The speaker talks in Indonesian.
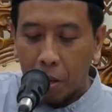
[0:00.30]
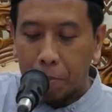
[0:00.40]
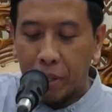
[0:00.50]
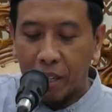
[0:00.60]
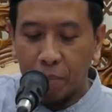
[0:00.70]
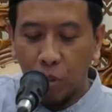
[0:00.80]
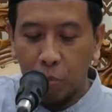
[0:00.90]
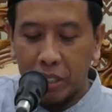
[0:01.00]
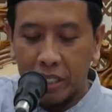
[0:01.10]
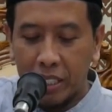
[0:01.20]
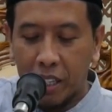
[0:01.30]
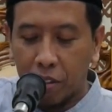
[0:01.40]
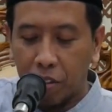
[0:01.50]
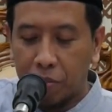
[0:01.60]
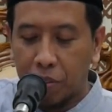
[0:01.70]
bil mu'minina
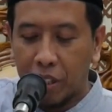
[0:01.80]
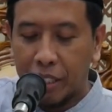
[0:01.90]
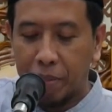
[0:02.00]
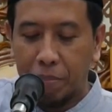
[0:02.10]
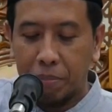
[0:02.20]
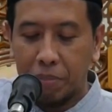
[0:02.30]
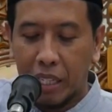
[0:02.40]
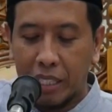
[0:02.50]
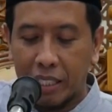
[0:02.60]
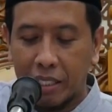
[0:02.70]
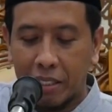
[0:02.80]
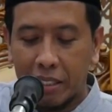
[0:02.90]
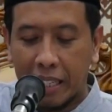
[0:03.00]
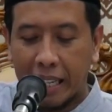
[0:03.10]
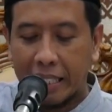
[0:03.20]
raufur rahim kali
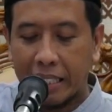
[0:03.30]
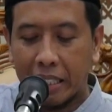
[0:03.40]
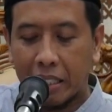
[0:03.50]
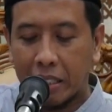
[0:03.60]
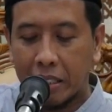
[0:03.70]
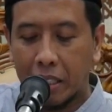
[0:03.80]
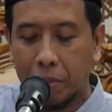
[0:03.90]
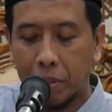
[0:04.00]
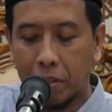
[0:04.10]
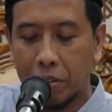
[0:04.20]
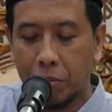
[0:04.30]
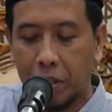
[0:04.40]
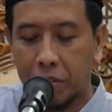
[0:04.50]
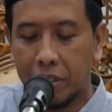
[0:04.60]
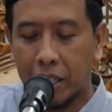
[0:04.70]
terakhir ngendikan Allah
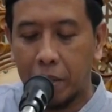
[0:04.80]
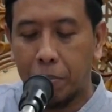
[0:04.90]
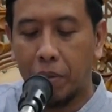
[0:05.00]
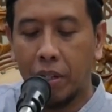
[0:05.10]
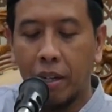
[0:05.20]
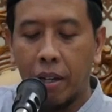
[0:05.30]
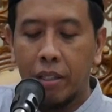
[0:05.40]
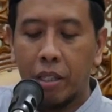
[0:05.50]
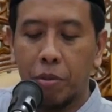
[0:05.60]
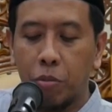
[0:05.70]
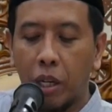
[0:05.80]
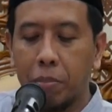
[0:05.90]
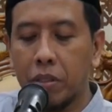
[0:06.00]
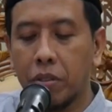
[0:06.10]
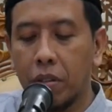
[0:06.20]
Subhanahu wa taala bahwa Nabi
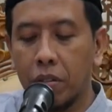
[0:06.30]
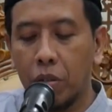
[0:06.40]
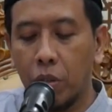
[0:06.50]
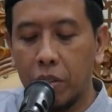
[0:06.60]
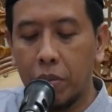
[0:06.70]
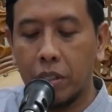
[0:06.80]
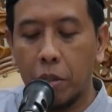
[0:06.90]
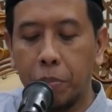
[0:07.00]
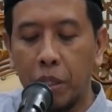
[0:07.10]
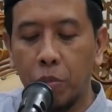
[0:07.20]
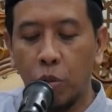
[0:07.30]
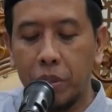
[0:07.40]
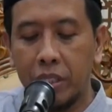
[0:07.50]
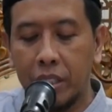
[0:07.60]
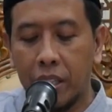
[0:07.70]
Muhammad sallallahu alaihi wasallam bil
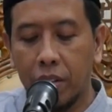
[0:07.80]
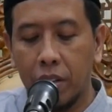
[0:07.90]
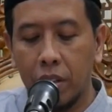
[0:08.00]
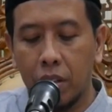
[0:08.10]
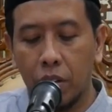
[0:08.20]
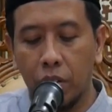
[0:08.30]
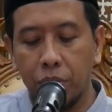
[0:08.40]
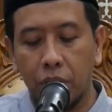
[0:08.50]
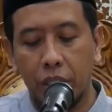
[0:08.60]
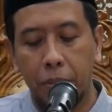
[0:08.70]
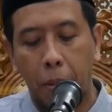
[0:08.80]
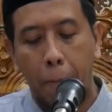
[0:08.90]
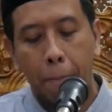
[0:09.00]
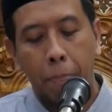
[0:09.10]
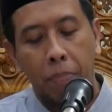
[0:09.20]
mu'minina raufur rahim.
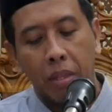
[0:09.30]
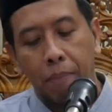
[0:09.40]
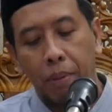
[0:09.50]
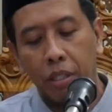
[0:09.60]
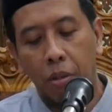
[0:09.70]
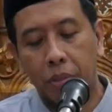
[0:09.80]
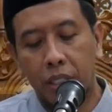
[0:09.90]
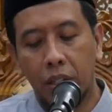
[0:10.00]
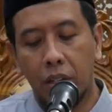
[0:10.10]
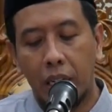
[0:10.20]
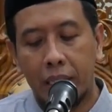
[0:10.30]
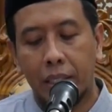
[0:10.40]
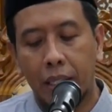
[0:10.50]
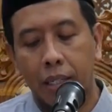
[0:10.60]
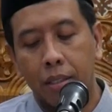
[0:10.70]
Beliau menikah
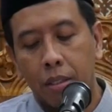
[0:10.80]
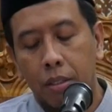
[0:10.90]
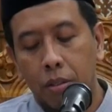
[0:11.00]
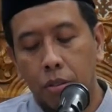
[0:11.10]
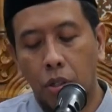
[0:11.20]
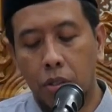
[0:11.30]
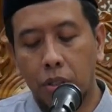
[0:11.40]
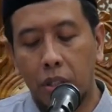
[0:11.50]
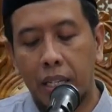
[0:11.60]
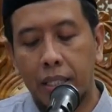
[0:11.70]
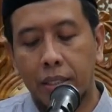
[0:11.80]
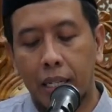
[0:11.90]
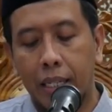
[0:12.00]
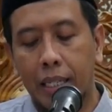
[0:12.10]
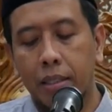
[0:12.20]
adalah sosok yang
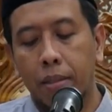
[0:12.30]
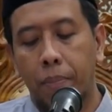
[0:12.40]
sangat